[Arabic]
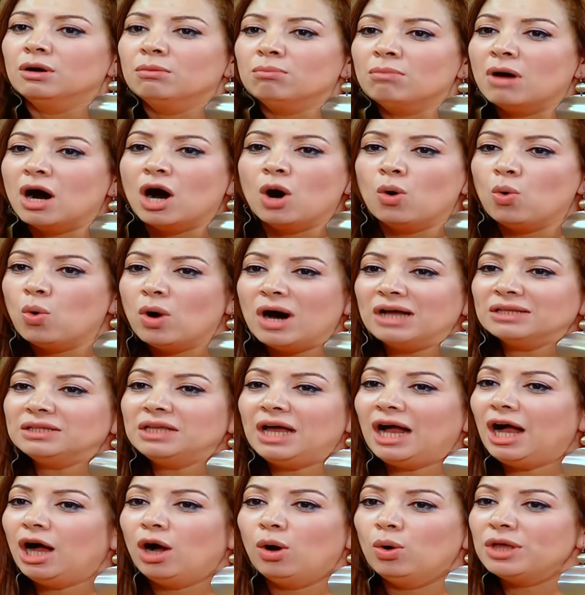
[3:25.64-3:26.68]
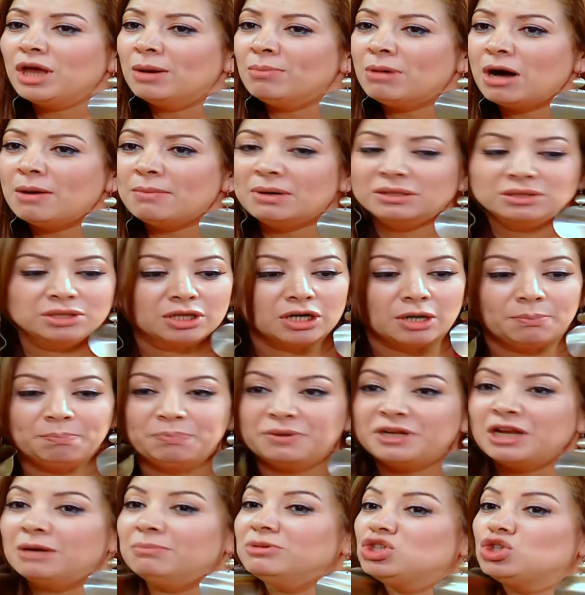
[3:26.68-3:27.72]
ما هو واضح اهو يا ماما ان
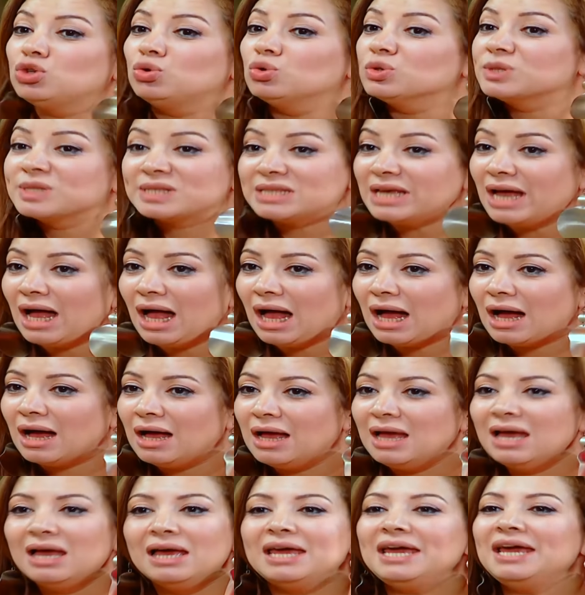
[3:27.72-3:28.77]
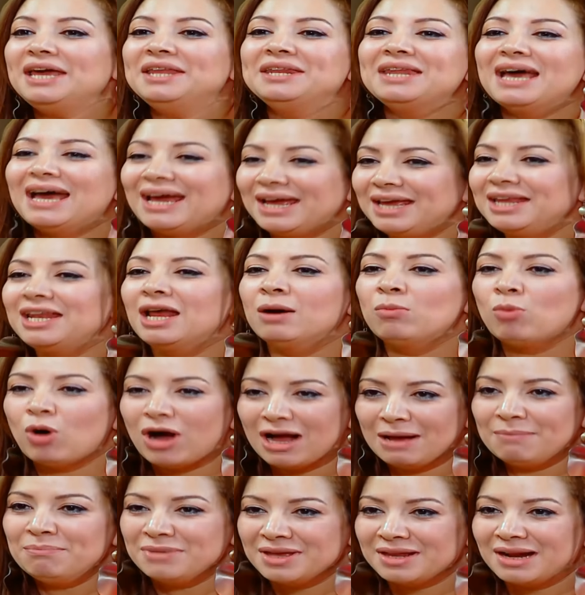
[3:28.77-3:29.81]
ربنا مديله الصحة احنا عيلة
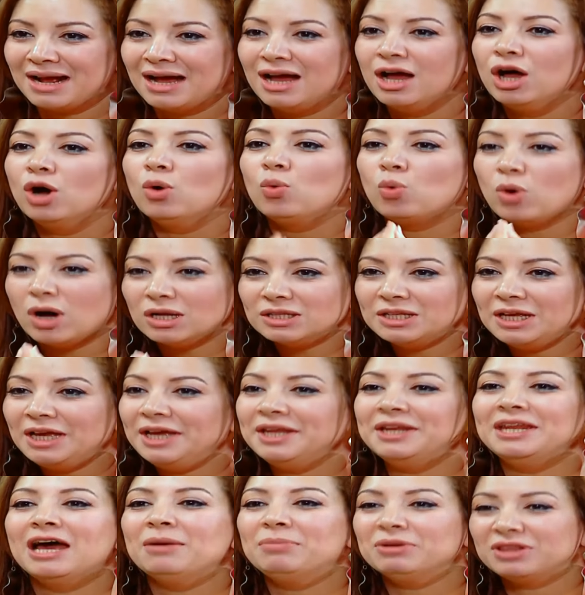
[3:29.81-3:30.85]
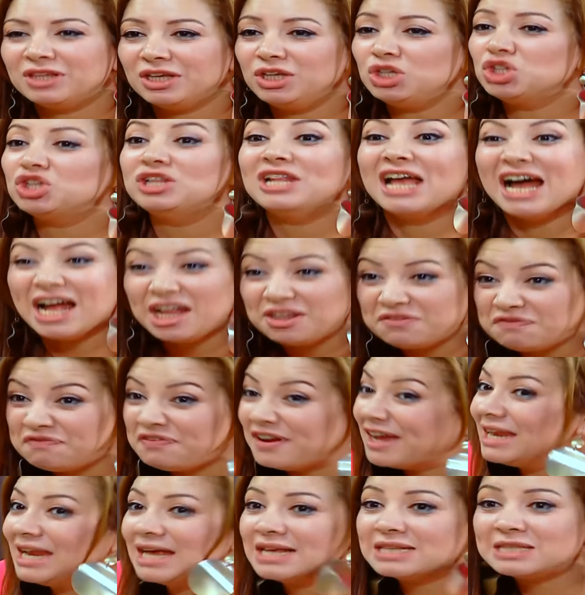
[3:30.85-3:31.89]
معمرة واضح انها بتعيش
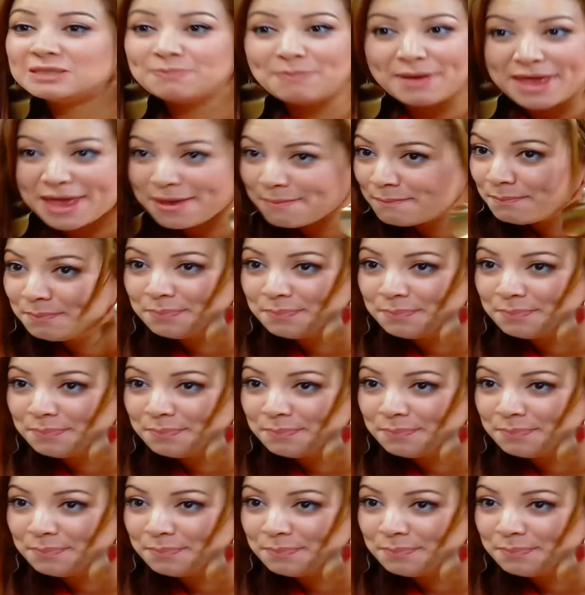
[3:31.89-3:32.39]
لأتفه الأسباب